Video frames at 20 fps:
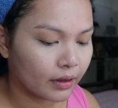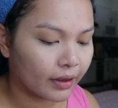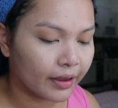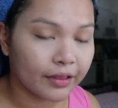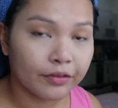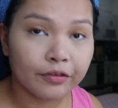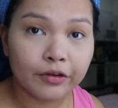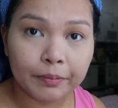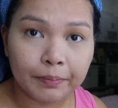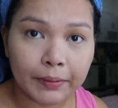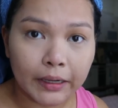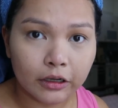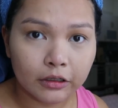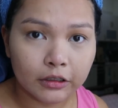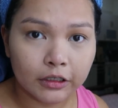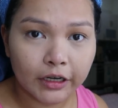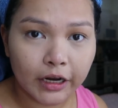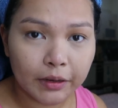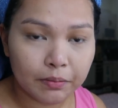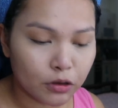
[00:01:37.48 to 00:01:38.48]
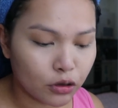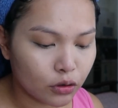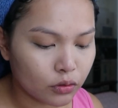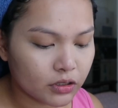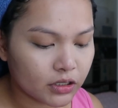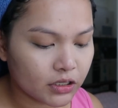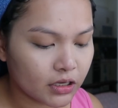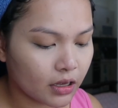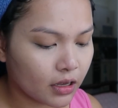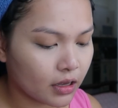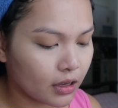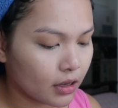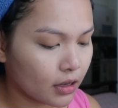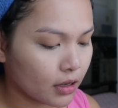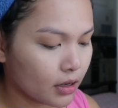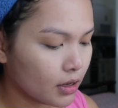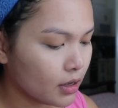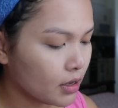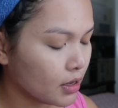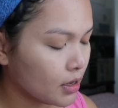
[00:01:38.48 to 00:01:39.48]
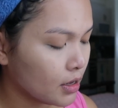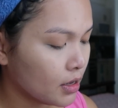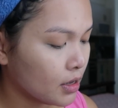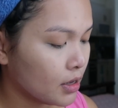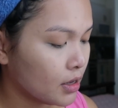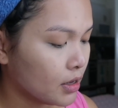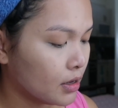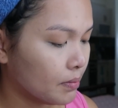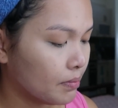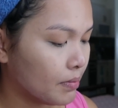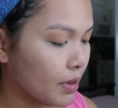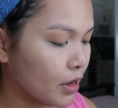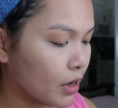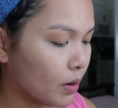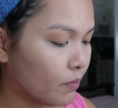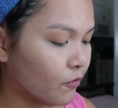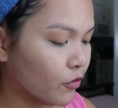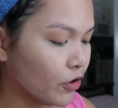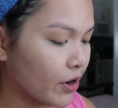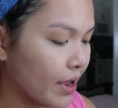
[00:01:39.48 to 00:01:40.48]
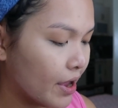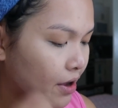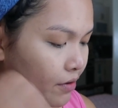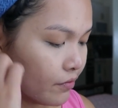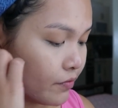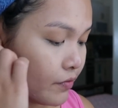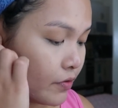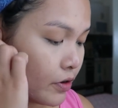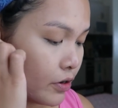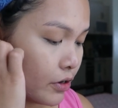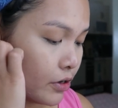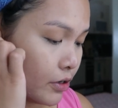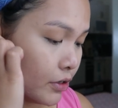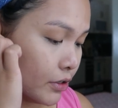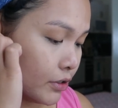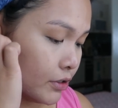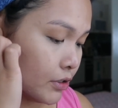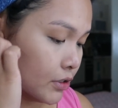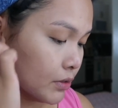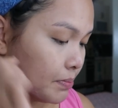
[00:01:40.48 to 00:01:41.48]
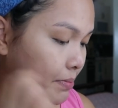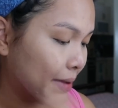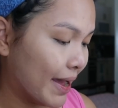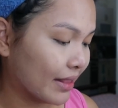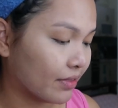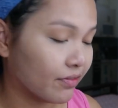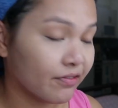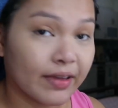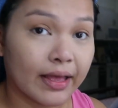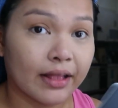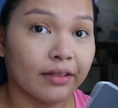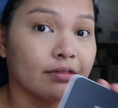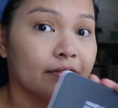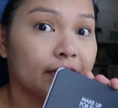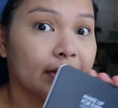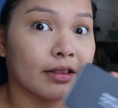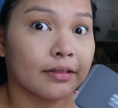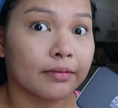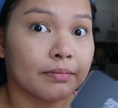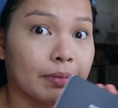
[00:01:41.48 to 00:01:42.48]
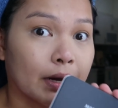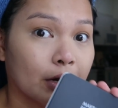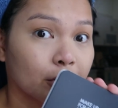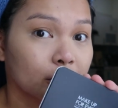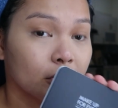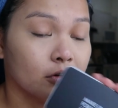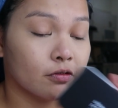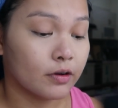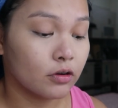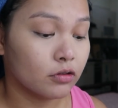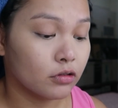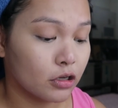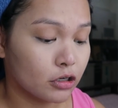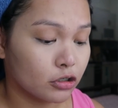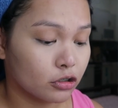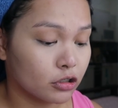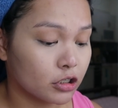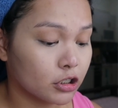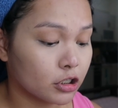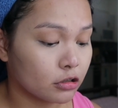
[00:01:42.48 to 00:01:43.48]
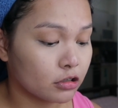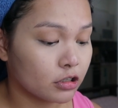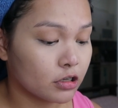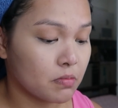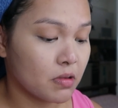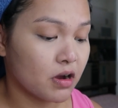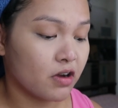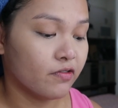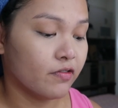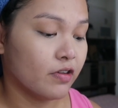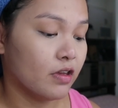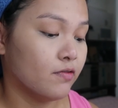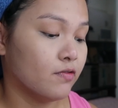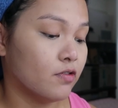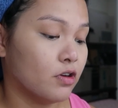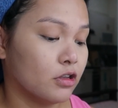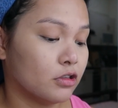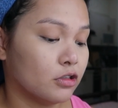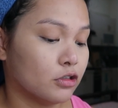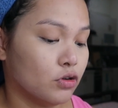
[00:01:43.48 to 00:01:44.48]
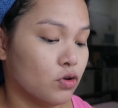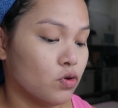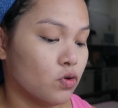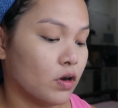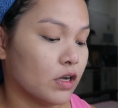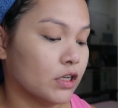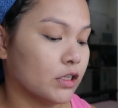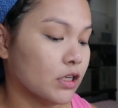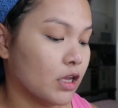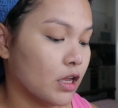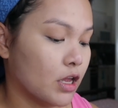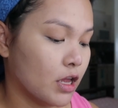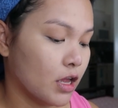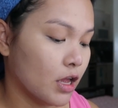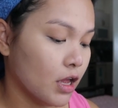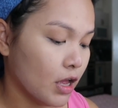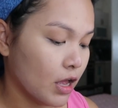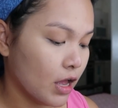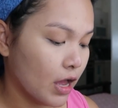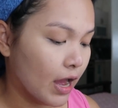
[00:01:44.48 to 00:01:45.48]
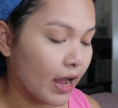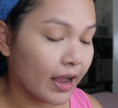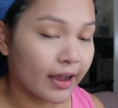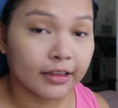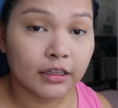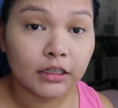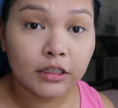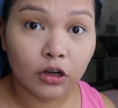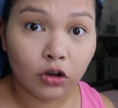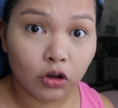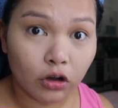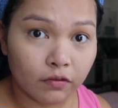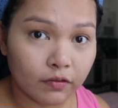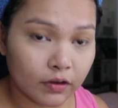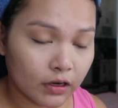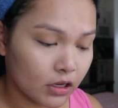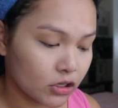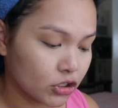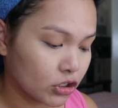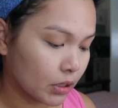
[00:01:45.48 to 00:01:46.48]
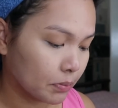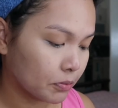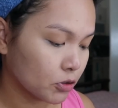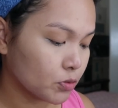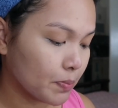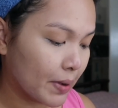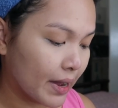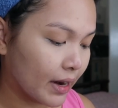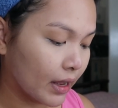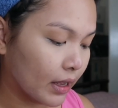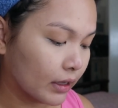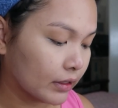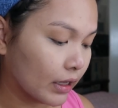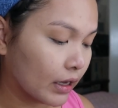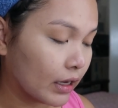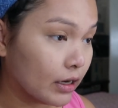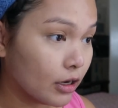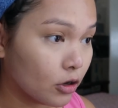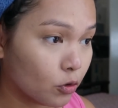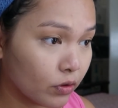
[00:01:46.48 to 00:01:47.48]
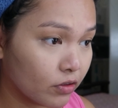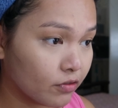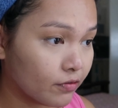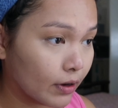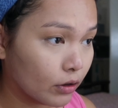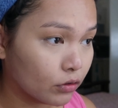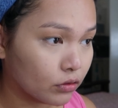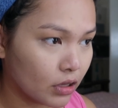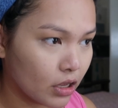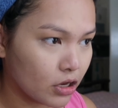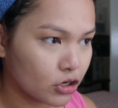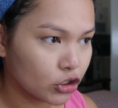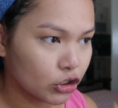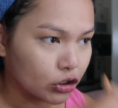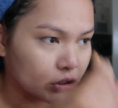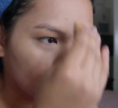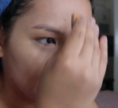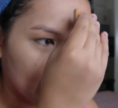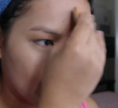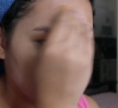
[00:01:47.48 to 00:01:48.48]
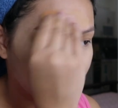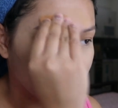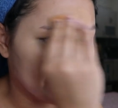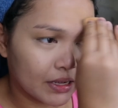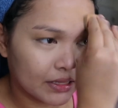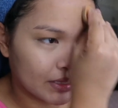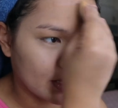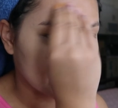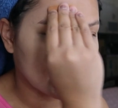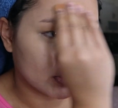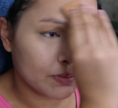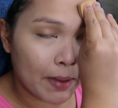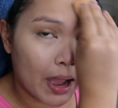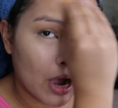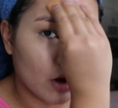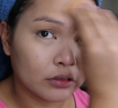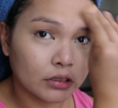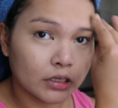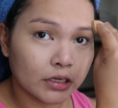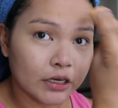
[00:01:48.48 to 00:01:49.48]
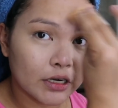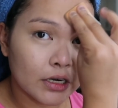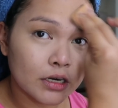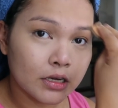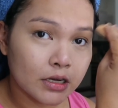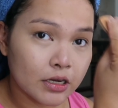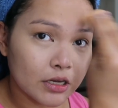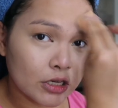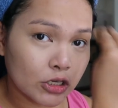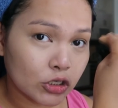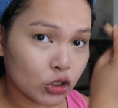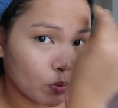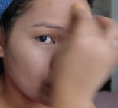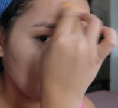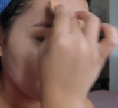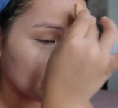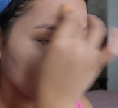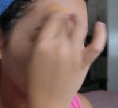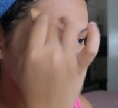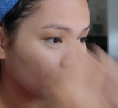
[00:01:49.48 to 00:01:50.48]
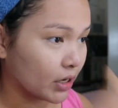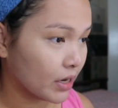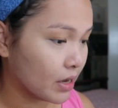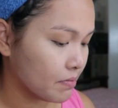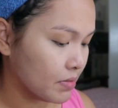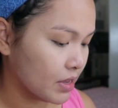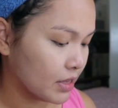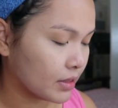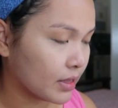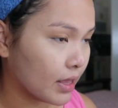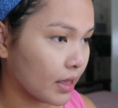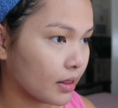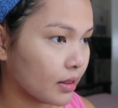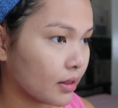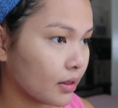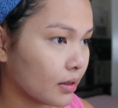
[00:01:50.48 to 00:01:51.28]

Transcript: And for powder, I'm using Makeup Forever's Matte Velvet Powder Foundation. Isa to sa mga favorites ko kasi ang ganda ng coverage. Tapos para kang naka-liquid foundation na but it's powder. So, mabilis siya gamitin.